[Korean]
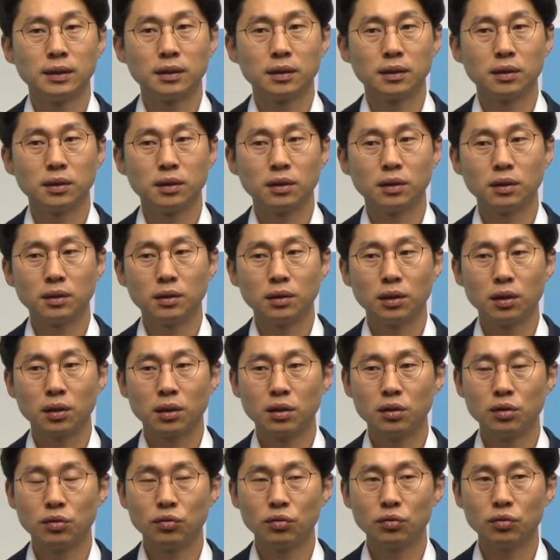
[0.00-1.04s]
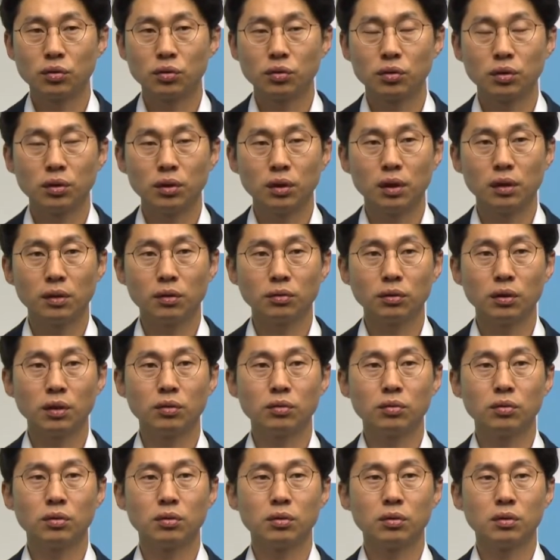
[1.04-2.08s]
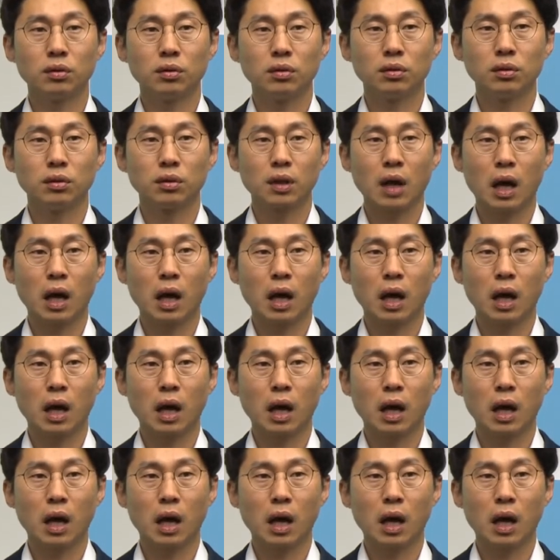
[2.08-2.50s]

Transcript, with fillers: 어, 이게 긴축 예정대로 어,